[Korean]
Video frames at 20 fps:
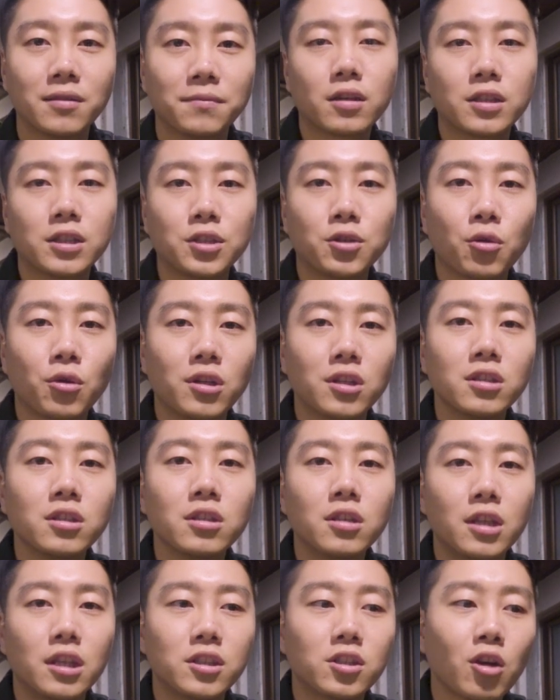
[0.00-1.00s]
그 소리는
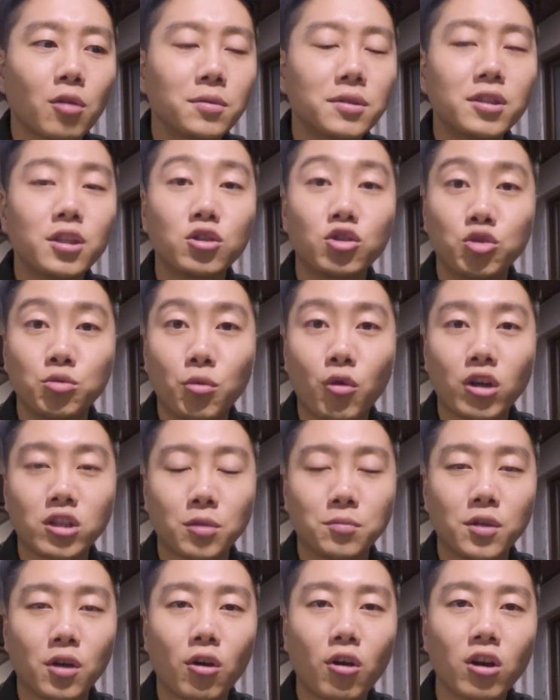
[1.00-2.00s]
이 서비스의 규모가
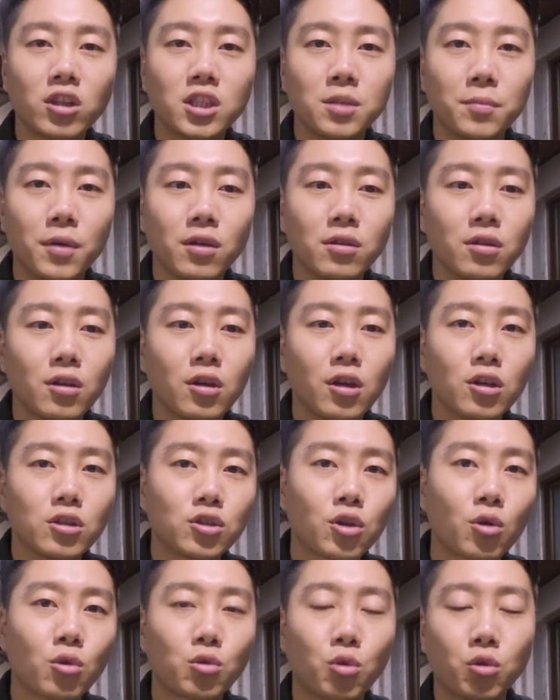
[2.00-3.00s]
점점 커지면
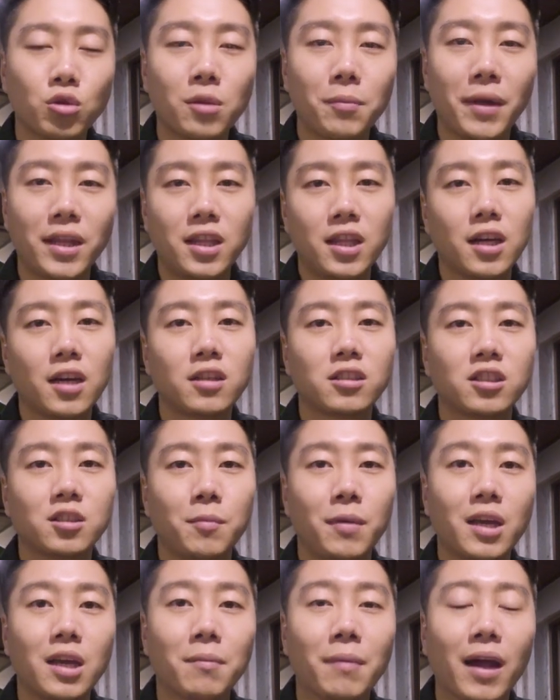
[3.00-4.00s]
서로 돈을 베팅하는
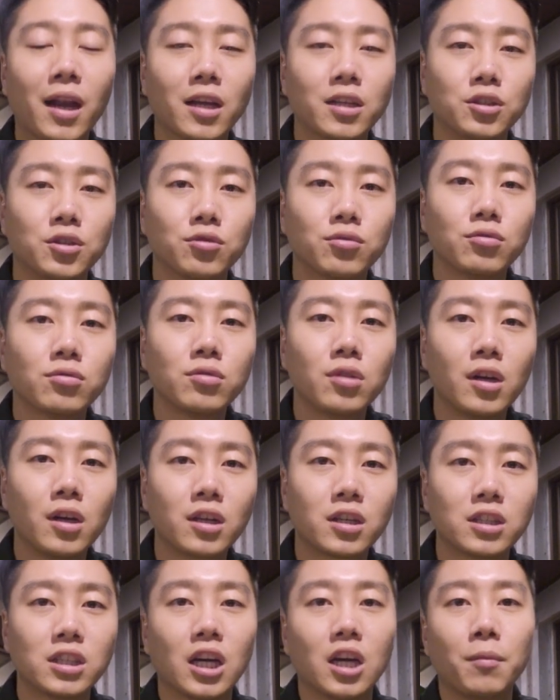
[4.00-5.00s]
금액이 많아지고
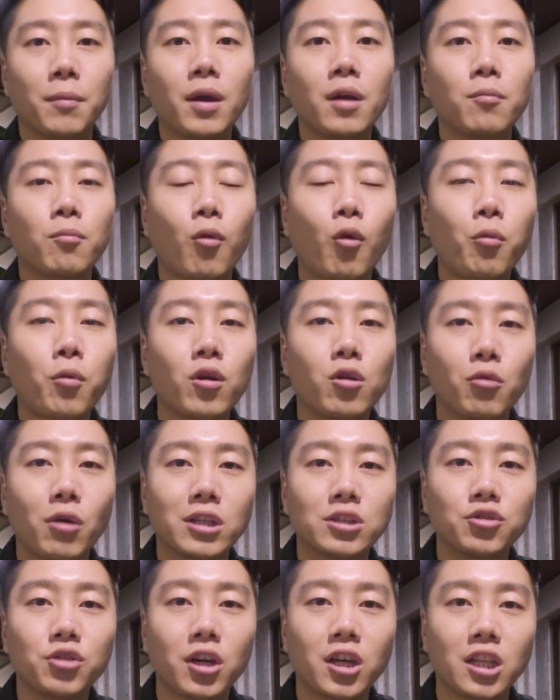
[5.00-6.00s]
그 다음에 목표를
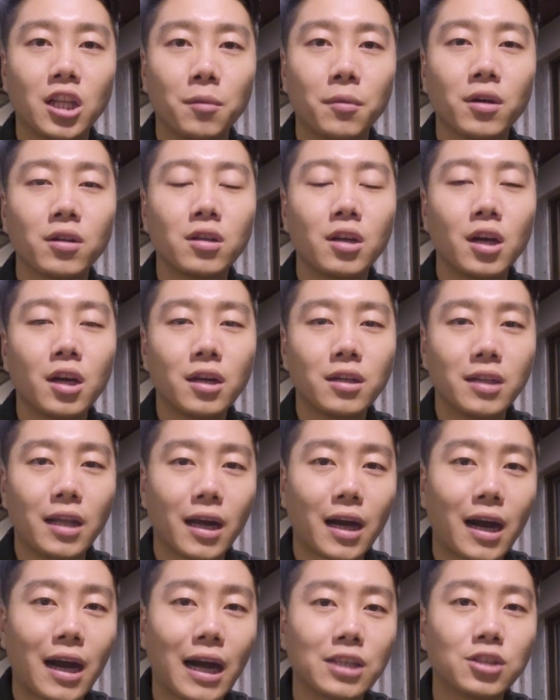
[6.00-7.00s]
완수하게 되면
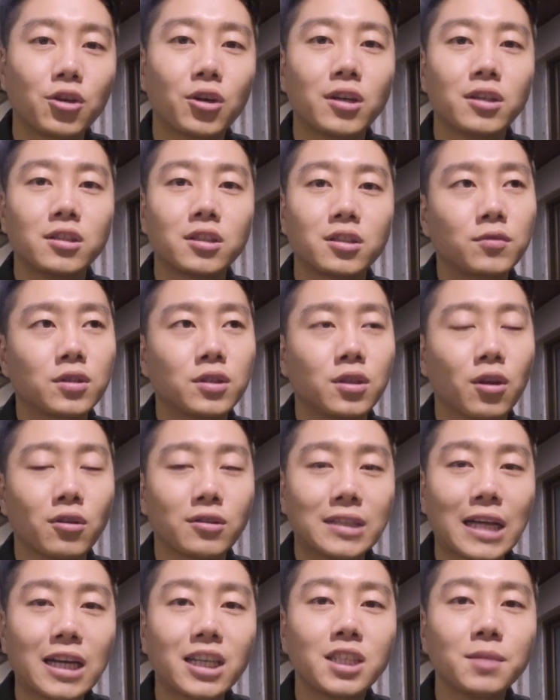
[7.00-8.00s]
내가 가져가는 그런
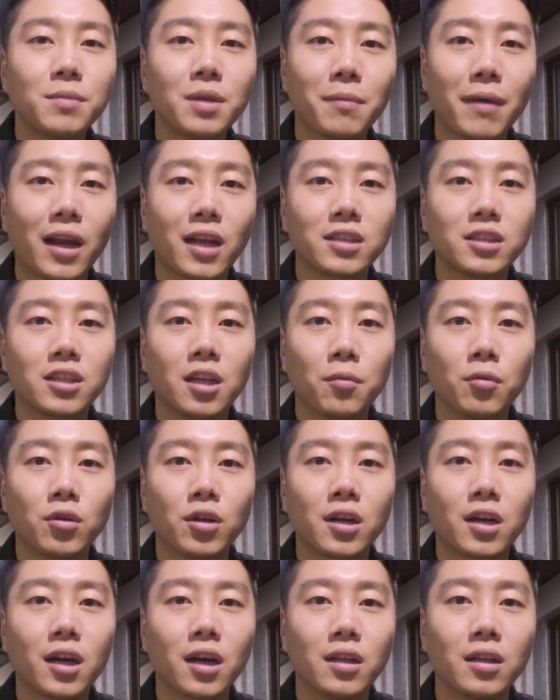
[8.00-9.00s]
상금이 많아지다
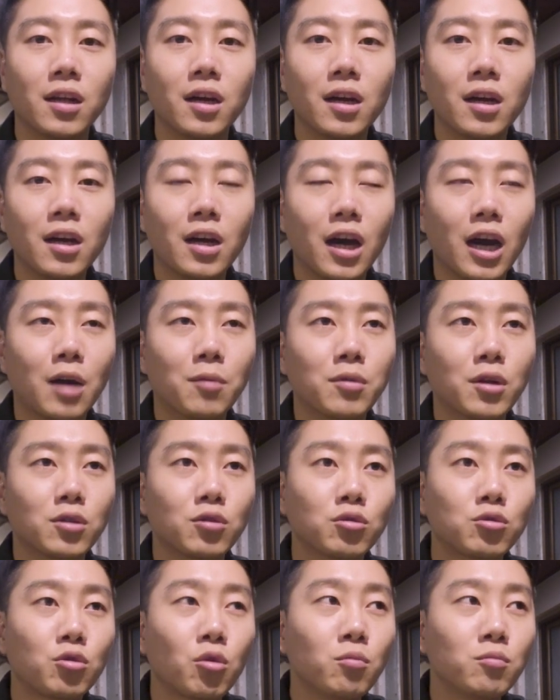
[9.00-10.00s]
보니까
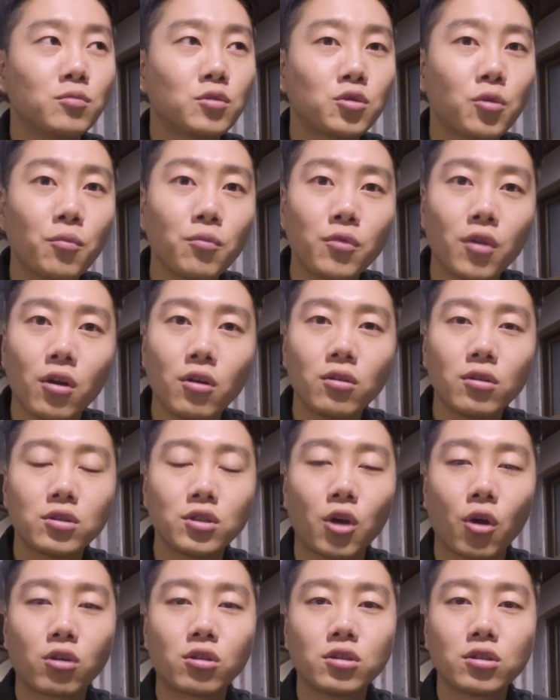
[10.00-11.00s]
아무래도 좀 더
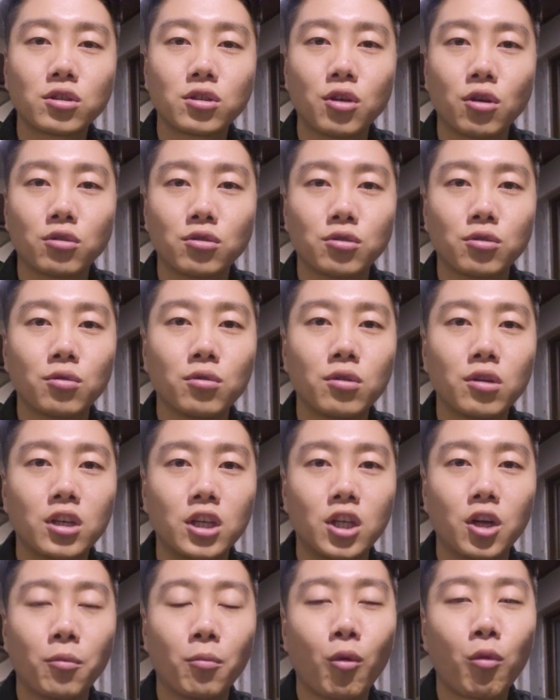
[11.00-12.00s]
적극적으로
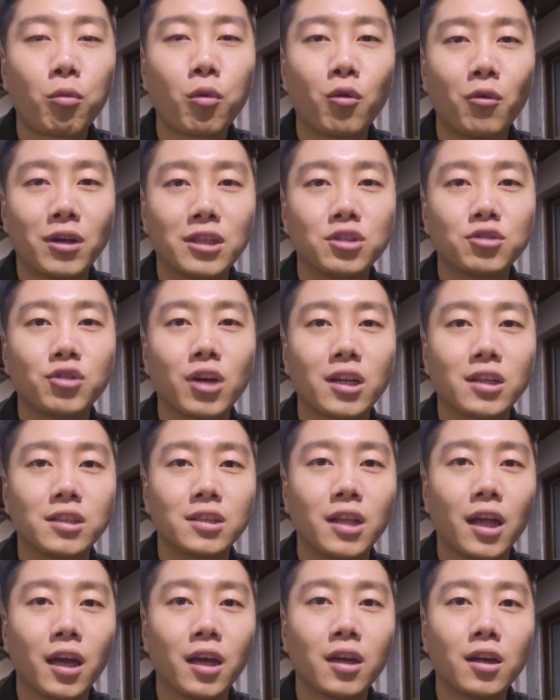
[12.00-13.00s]
이런 목표
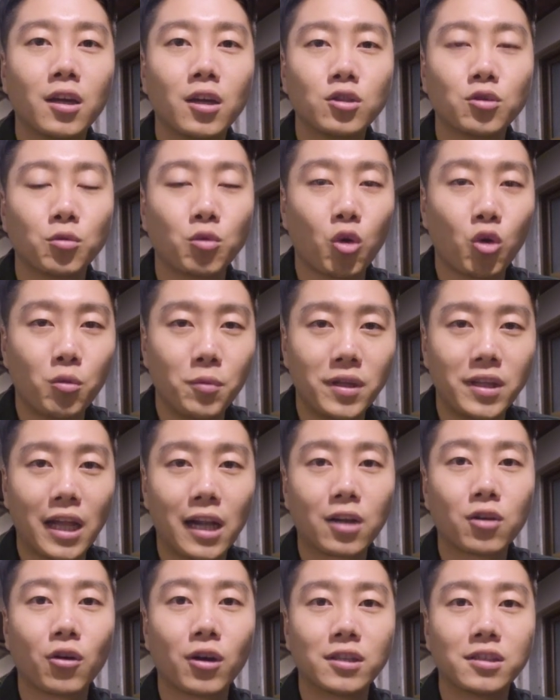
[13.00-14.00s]
완수하는데 좀 도움이
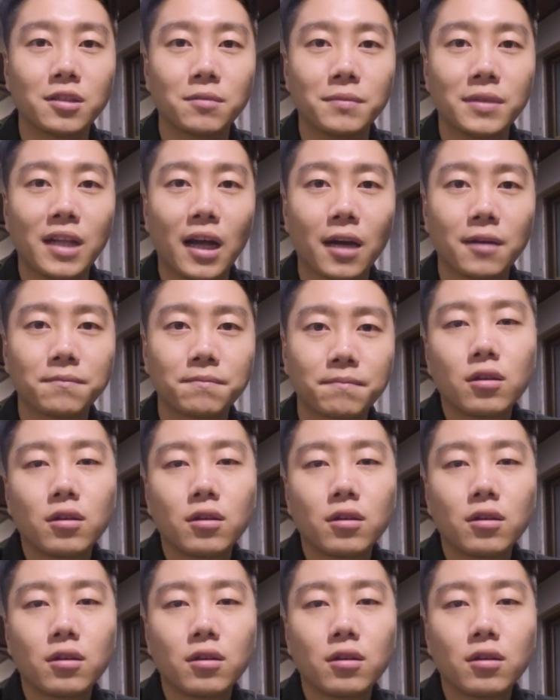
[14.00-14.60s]
될 것 같습니다.